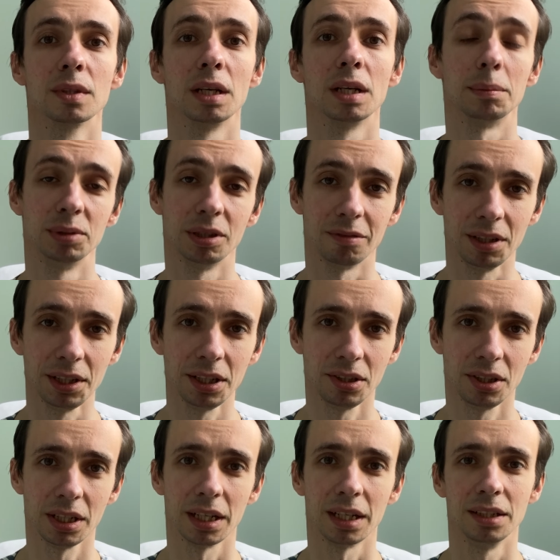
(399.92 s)

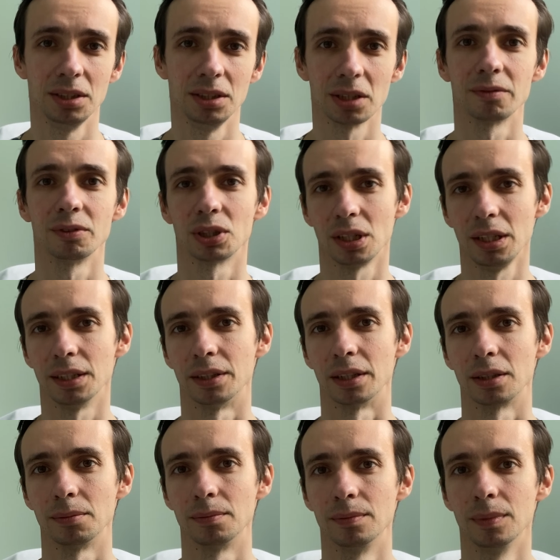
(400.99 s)
обновление нервных
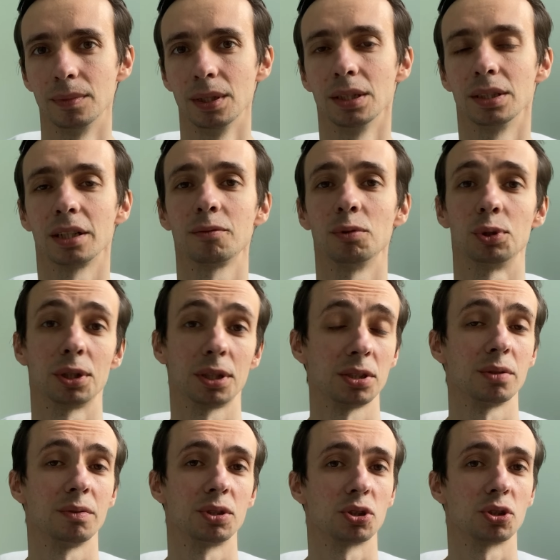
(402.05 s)
клеток. Так вот,
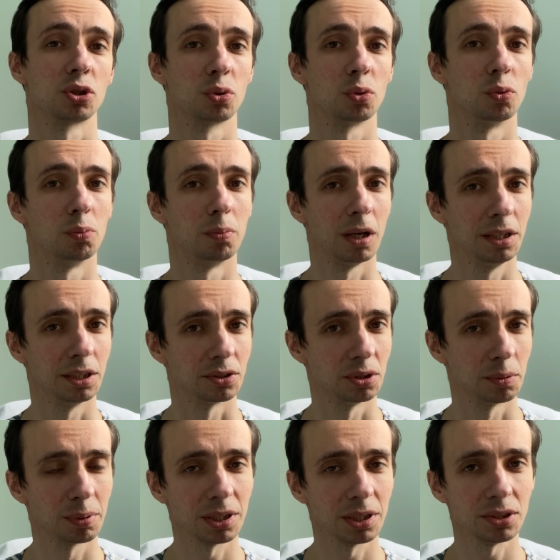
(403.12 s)
оказывается, что у больных
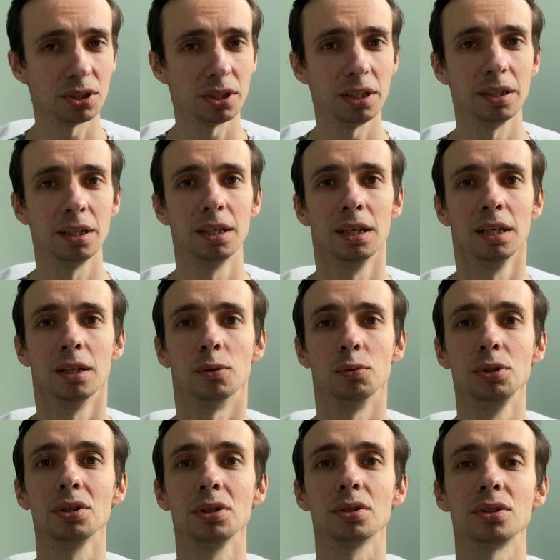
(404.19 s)
депрессией у
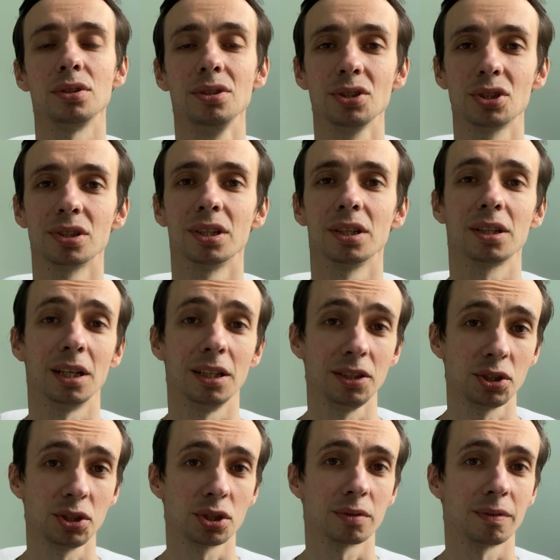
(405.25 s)
них снижено
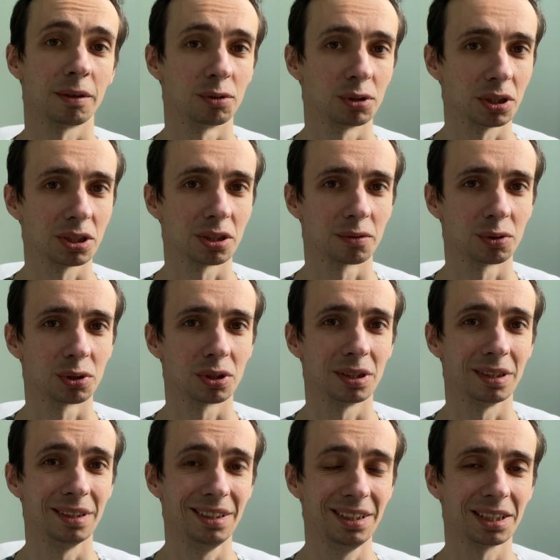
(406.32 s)
количество вот этих вот
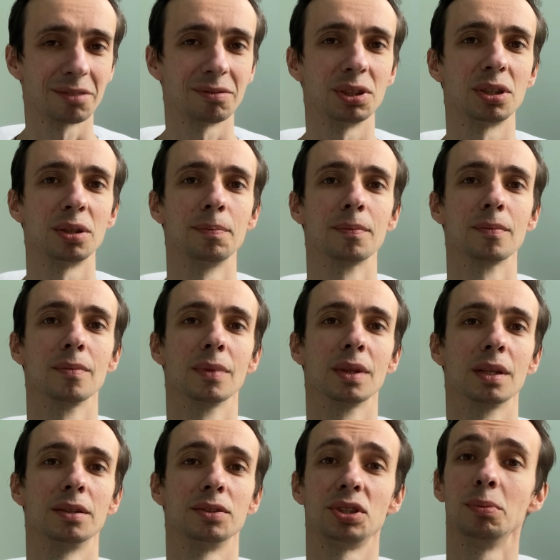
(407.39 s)
нервных
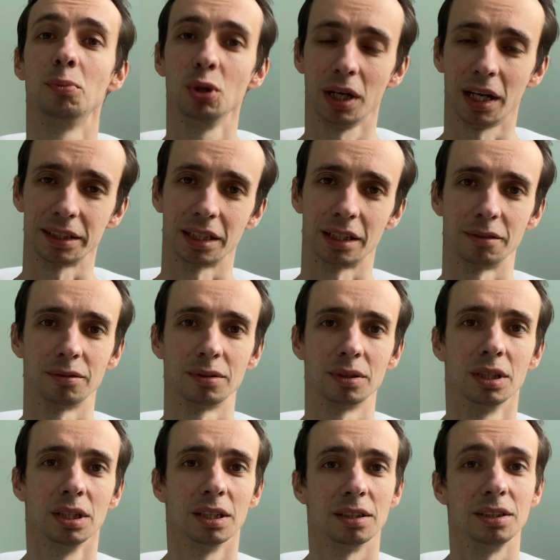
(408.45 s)
стимуляторов,
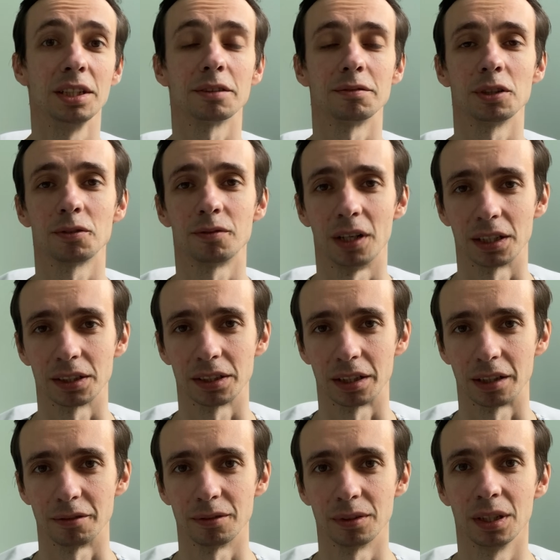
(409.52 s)
нервных
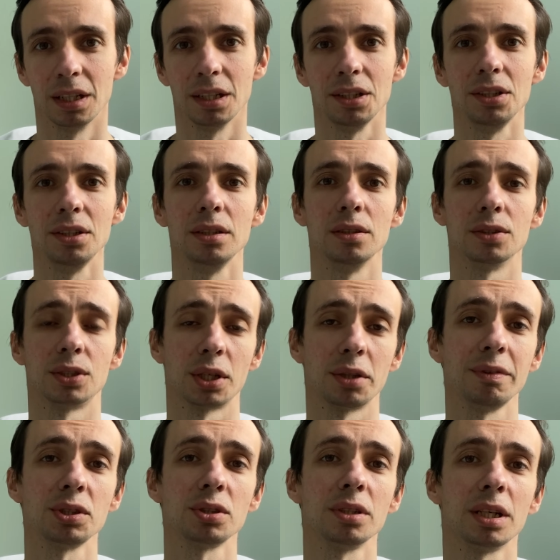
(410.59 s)
факторов. И,
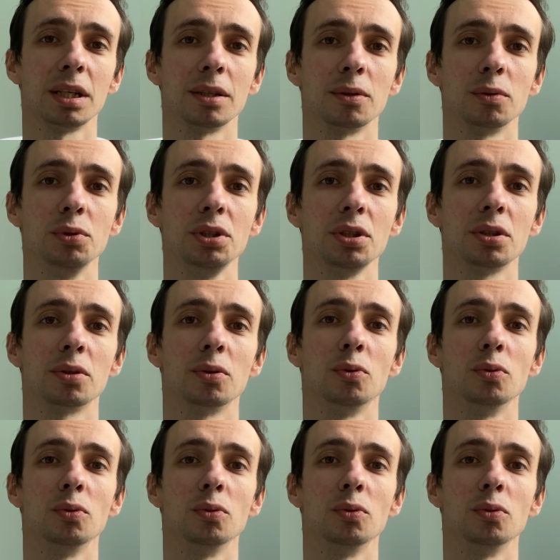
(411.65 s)
соответственно, у них